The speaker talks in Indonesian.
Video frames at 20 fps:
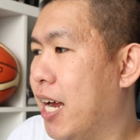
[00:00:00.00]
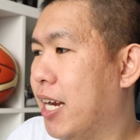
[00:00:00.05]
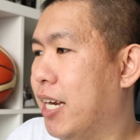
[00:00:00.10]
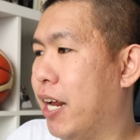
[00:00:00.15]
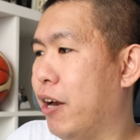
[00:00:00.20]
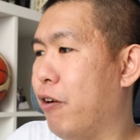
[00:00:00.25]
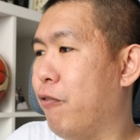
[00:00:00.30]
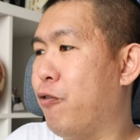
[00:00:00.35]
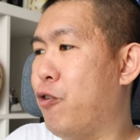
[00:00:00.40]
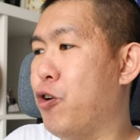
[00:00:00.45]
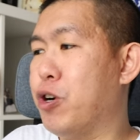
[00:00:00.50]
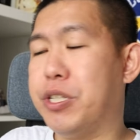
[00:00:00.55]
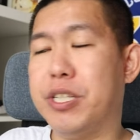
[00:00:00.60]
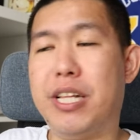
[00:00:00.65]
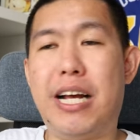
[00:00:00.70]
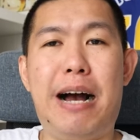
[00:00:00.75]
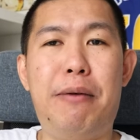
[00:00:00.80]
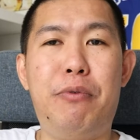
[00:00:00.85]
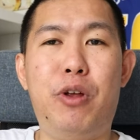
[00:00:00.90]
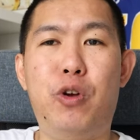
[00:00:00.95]
Dan of course
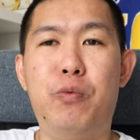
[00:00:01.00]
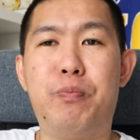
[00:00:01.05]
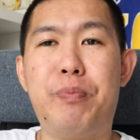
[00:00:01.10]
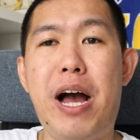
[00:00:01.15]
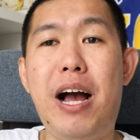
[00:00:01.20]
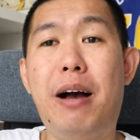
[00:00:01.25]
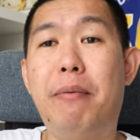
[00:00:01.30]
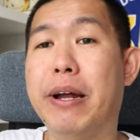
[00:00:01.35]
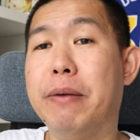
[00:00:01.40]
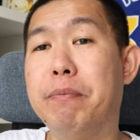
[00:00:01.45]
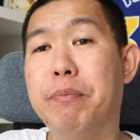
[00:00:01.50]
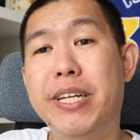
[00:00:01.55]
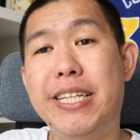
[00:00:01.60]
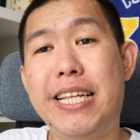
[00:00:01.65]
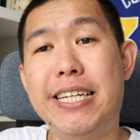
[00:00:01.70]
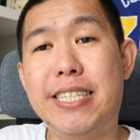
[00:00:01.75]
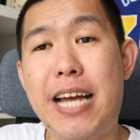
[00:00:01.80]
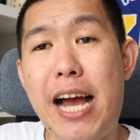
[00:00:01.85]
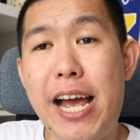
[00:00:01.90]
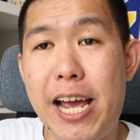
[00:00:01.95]
kita nggak boleh lupa main
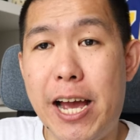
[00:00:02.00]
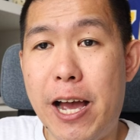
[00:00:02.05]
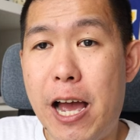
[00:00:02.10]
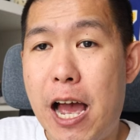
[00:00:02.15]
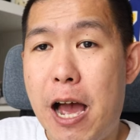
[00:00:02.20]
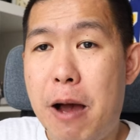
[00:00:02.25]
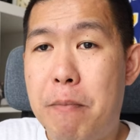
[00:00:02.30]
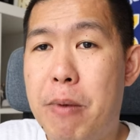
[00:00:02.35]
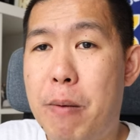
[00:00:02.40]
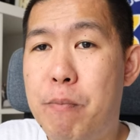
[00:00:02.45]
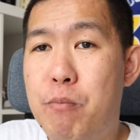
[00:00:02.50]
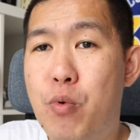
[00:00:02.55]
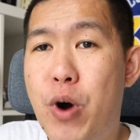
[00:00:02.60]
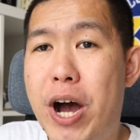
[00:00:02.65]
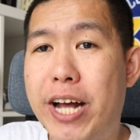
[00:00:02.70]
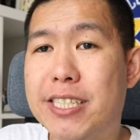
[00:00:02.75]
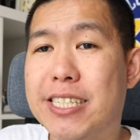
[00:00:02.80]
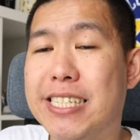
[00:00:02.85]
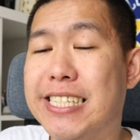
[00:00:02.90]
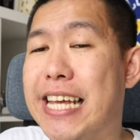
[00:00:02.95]
Pelita Jaya
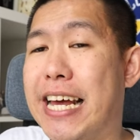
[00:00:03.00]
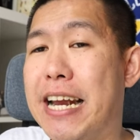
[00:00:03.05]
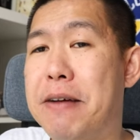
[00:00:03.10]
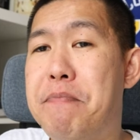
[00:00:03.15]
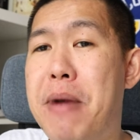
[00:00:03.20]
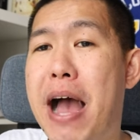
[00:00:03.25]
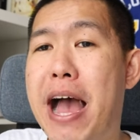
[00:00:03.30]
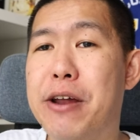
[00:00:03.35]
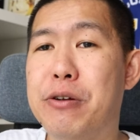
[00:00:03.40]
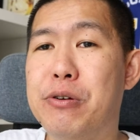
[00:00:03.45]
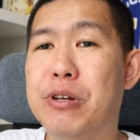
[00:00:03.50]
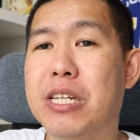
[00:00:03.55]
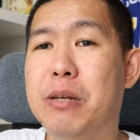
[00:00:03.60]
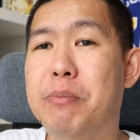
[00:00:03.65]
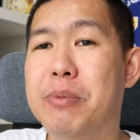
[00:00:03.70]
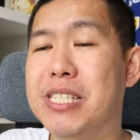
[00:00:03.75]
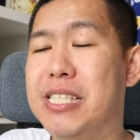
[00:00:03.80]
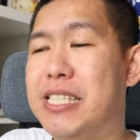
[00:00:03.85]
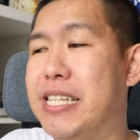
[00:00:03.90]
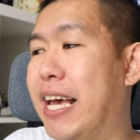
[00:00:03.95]
membuat sejarah baru di
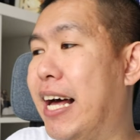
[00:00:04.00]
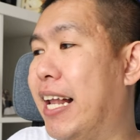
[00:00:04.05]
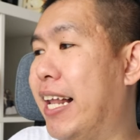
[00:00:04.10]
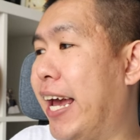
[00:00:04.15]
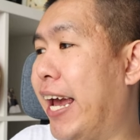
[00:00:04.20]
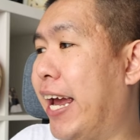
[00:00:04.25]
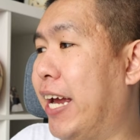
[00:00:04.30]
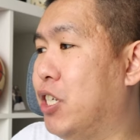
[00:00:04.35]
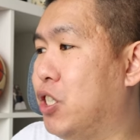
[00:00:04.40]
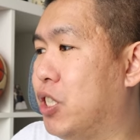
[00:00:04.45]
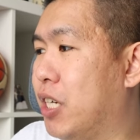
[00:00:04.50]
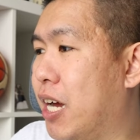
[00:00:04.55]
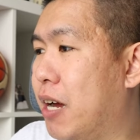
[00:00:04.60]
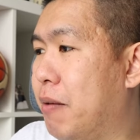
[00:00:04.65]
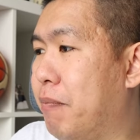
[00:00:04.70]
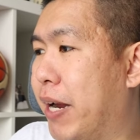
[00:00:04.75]
BCL Asia.